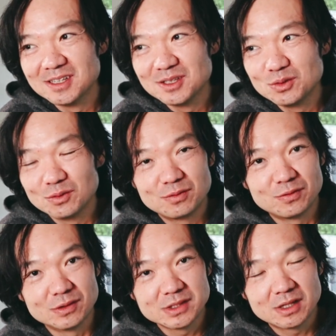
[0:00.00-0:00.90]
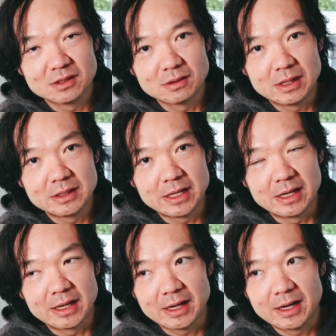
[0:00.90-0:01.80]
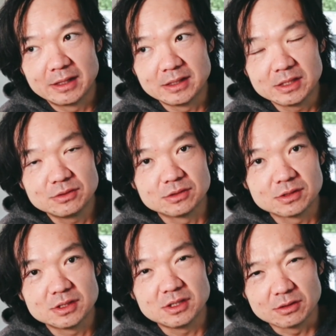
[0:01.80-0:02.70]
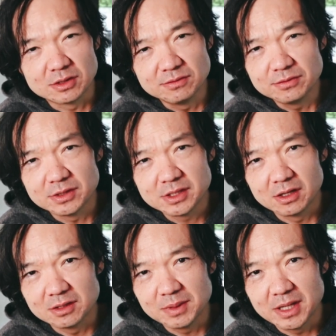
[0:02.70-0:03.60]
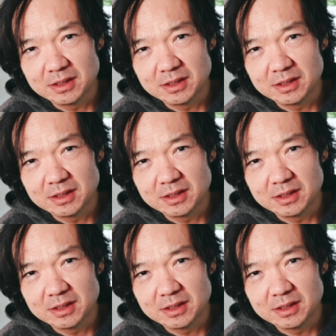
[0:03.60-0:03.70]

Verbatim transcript: 用佛教的观点来看，也许是小乘佛教里面，